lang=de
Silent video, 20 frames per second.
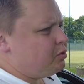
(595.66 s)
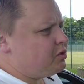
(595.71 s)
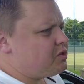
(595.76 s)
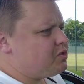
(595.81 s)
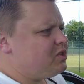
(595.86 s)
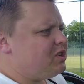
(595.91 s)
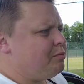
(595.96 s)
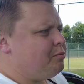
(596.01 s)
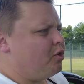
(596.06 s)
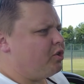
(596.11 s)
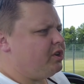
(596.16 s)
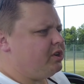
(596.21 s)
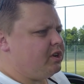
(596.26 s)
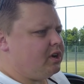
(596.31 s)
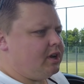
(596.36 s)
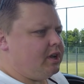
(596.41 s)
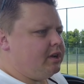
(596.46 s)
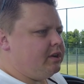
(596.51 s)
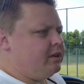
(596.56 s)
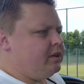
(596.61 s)
gut zu dem
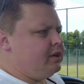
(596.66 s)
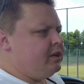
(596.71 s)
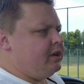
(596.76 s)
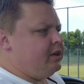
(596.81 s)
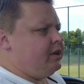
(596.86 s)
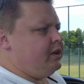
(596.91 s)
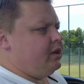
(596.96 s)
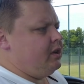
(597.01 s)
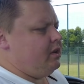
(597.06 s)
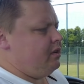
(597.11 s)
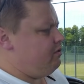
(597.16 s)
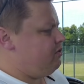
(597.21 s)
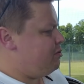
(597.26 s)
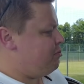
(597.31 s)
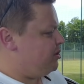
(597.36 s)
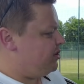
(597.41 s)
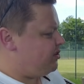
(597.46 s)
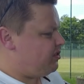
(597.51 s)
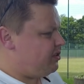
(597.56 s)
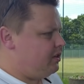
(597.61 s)
Originalen.
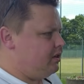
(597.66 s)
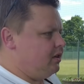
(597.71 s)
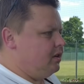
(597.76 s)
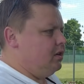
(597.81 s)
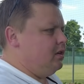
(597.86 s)
Wenn man es hier